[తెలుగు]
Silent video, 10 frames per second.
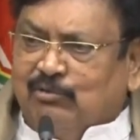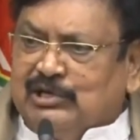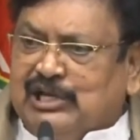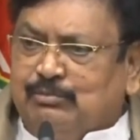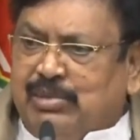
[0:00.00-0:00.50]

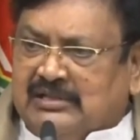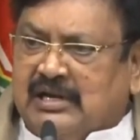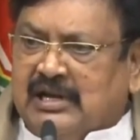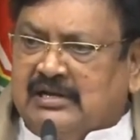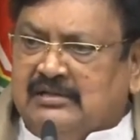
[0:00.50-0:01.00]
వట్టి
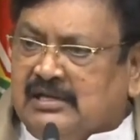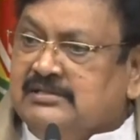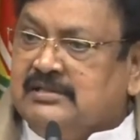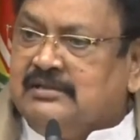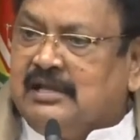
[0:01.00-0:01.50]
భద్రయ్య అని
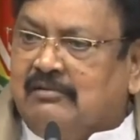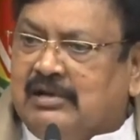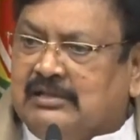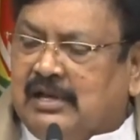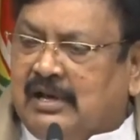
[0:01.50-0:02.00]
తెలిసిన
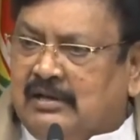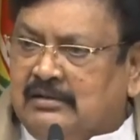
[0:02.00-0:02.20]
తర్వాత